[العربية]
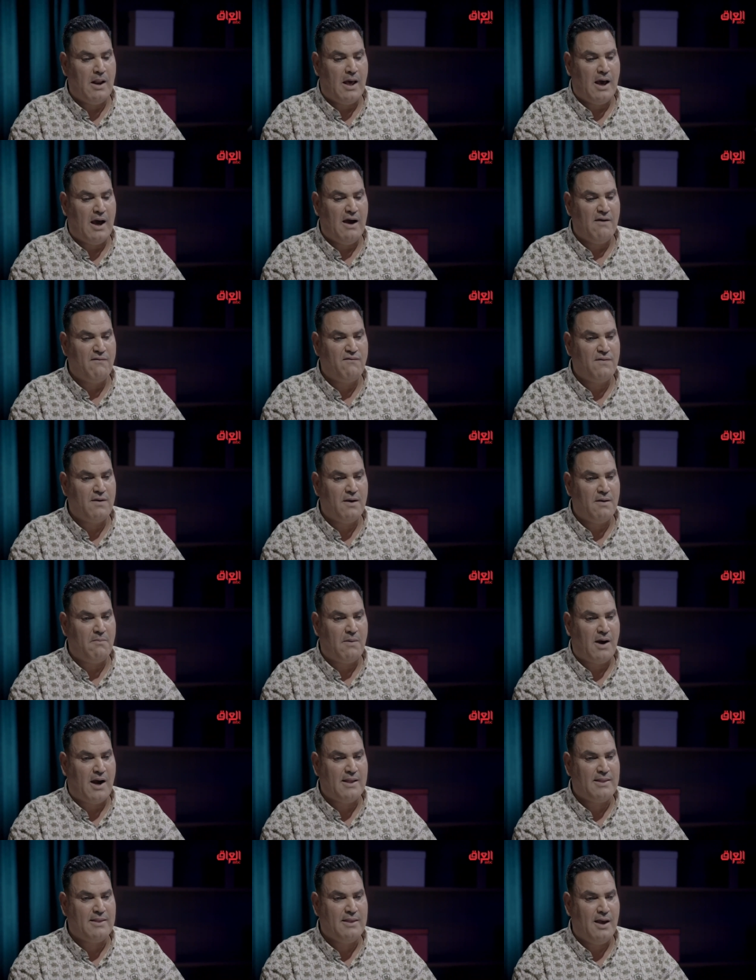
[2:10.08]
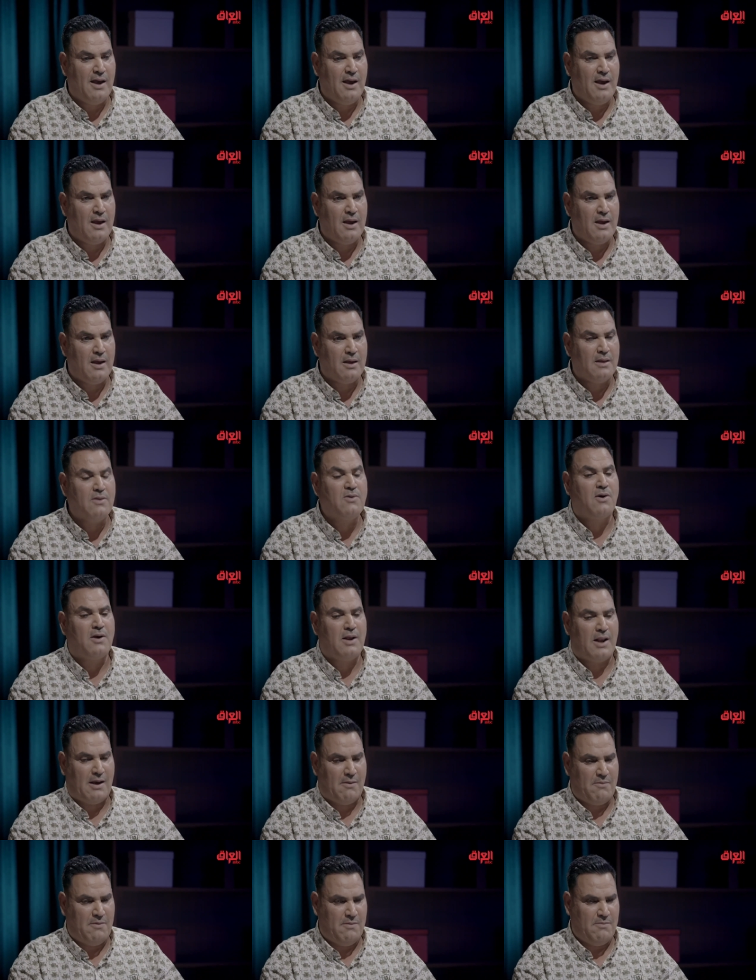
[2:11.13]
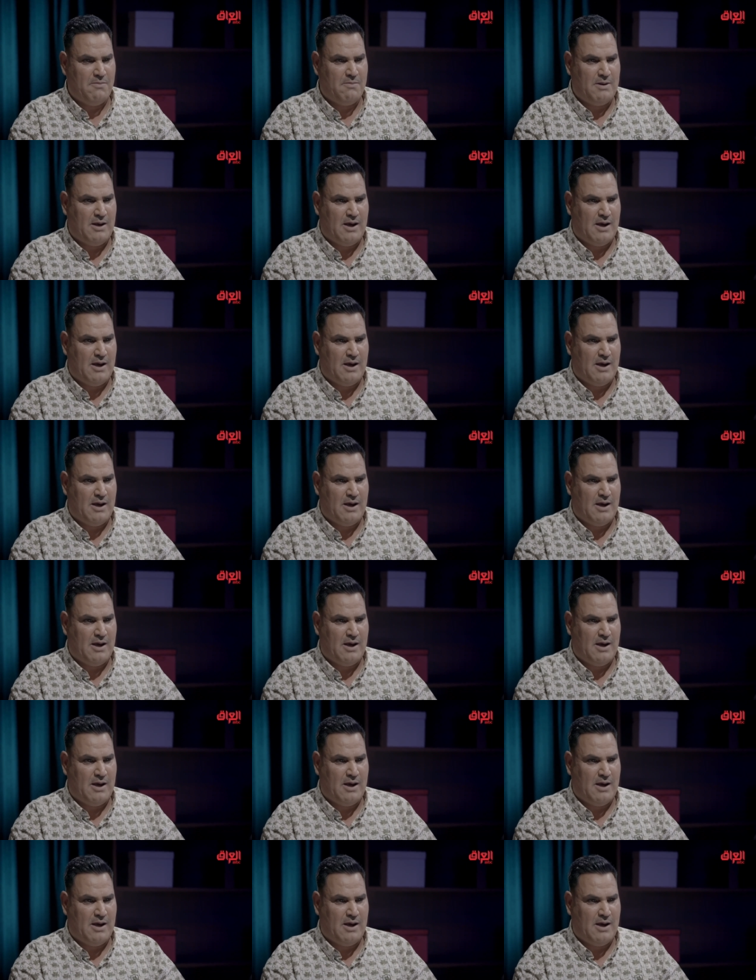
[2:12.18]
بالعافيه معتق دك الحبيب